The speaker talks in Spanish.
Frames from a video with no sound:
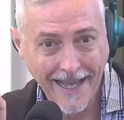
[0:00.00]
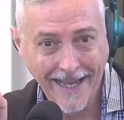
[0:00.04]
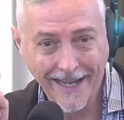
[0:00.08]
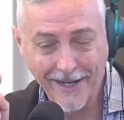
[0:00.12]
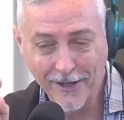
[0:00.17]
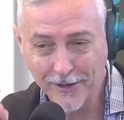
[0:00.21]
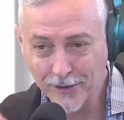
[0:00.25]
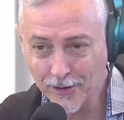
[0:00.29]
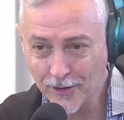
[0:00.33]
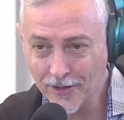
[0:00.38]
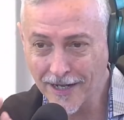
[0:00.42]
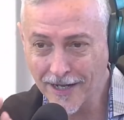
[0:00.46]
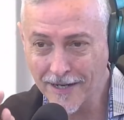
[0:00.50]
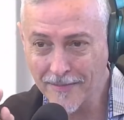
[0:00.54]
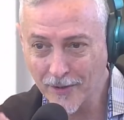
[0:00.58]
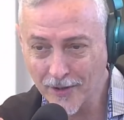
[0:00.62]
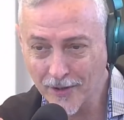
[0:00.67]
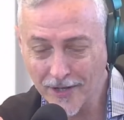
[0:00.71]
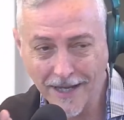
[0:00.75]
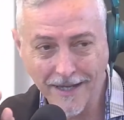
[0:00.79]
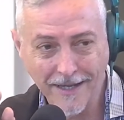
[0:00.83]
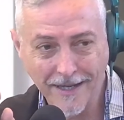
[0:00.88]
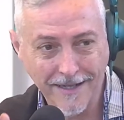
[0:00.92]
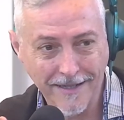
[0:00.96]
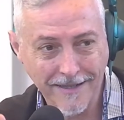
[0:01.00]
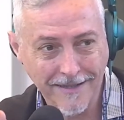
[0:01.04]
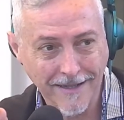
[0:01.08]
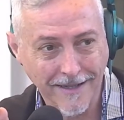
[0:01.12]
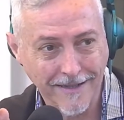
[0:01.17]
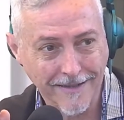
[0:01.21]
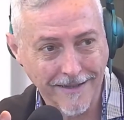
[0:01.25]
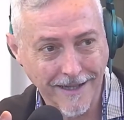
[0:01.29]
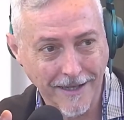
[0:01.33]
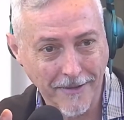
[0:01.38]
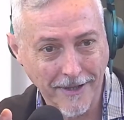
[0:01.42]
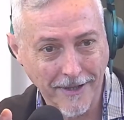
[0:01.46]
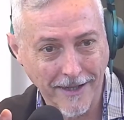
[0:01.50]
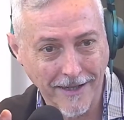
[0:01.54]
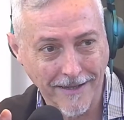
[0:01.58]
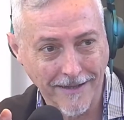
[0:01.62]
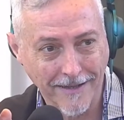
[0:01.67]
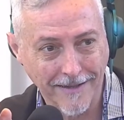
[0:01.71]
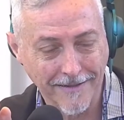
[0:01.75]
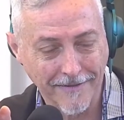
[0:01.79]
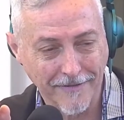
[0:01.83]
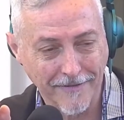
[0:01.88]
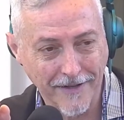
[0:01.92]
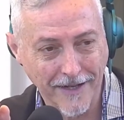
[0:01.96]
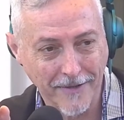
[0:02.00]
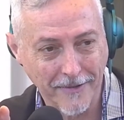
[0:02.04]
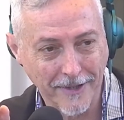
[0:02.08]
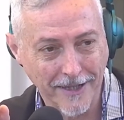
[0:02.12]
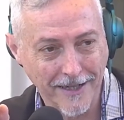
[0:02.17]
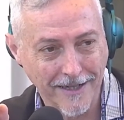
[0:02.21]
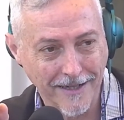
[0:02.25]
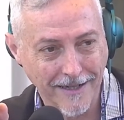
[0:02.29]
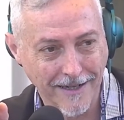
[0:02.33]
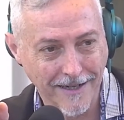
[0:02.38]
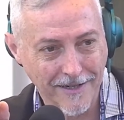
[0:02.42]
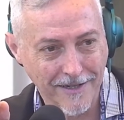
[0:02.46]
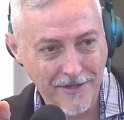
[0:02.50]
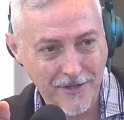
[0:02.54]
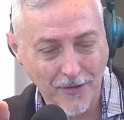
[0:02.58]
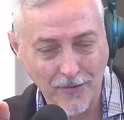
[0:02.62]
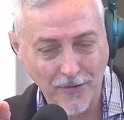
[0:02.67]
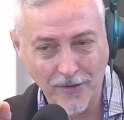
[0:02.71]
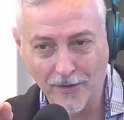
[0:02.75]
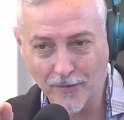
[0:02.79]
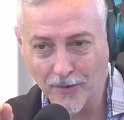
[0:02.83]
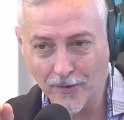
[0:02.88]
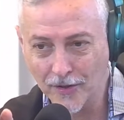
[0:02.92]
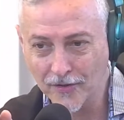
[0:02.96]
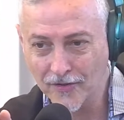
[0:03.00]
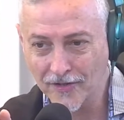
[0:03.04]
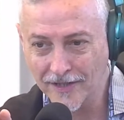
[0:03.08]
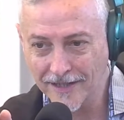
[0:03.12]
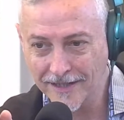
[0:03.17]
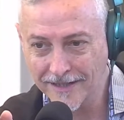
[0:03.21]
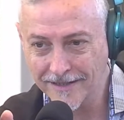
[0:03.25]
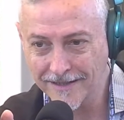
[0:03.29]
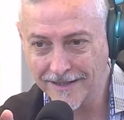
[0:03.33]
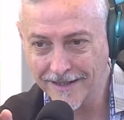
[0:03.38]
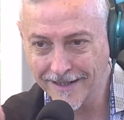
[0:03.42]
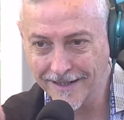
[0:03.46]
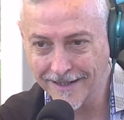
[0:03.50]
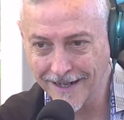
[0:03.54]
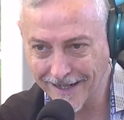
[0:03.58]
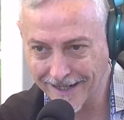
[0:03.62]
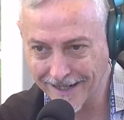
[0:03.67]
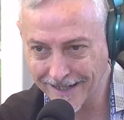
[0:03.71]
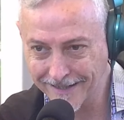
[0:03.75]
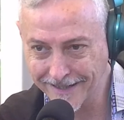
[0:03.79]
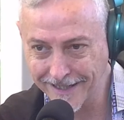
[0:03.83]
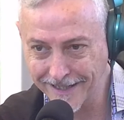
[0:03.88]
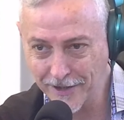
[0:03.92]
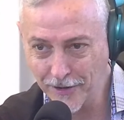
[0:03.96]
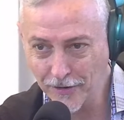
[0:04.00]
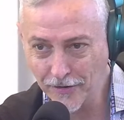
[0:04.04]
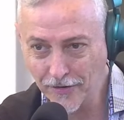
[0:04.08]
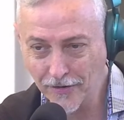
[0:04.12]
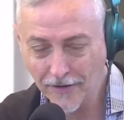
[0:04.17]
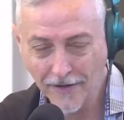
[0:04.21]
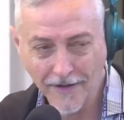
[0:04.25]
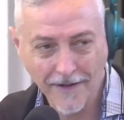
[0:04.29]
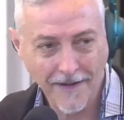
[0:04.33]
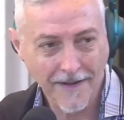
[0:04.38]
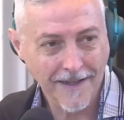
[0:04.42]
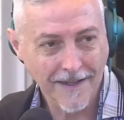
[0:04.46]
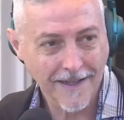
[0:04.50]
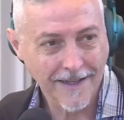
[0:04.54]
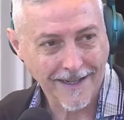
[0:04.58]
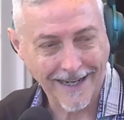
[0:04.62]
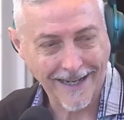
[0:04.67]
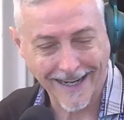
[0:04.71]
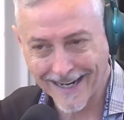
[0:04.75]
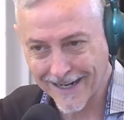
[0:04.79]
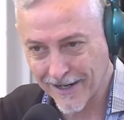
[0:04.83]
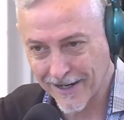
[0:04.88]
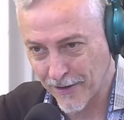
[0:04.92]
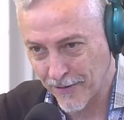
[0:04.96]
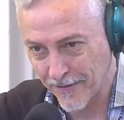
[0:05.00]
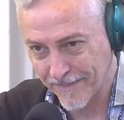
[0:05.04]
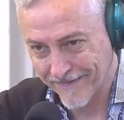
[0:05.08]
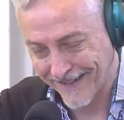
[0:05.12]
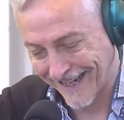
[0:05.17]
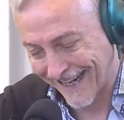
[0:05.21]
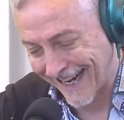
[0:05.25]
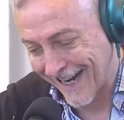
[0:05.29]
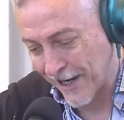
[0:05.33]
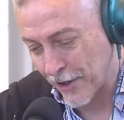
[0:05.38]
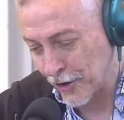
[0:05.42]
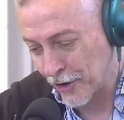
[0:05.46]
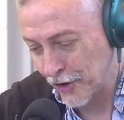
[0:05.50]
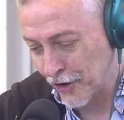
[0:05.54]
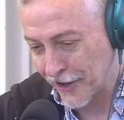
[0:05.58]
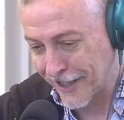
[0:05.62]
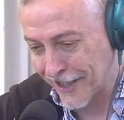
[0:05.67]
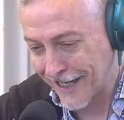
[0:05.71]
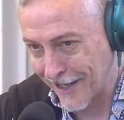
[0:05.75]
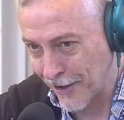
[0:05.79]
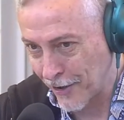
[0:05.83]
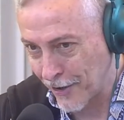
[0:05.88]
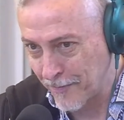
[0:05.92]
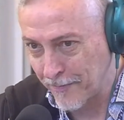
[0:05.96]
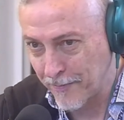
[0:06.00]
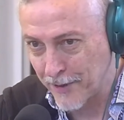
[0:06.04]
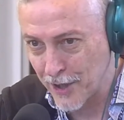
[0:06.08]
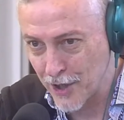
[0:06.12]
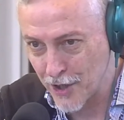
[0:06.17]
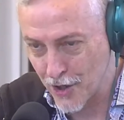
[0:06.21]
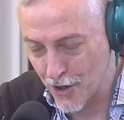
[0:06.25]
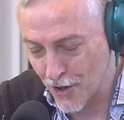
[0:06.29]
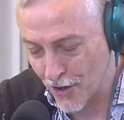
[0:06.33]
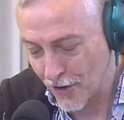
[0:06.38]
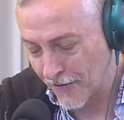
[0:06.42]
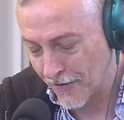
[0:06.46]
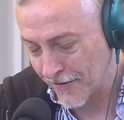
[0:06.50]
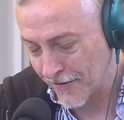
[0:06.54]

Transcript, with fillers: El otro día me moría de risa. Estaba, fui a ver el, show de Woz en, Argentinos. Sí. Que la recontra rompió. La